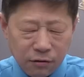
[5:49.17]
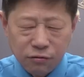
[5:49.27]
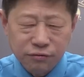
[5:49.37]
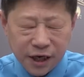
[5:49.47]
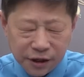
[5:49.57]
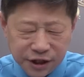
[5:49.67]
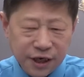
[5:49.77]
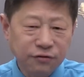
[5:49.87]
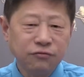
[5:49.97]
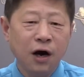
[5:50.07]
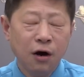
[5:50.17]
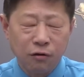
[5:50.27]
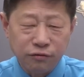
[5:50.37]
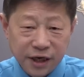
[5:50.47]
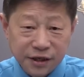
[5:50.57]
互相监督、
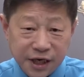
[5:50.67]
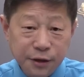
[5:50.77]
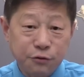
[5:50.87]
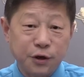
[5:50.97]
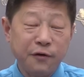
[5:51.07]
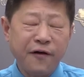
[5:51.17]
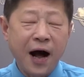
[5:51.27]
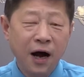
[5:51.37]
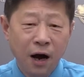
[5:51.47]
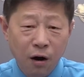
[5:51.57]
互相检举揭发。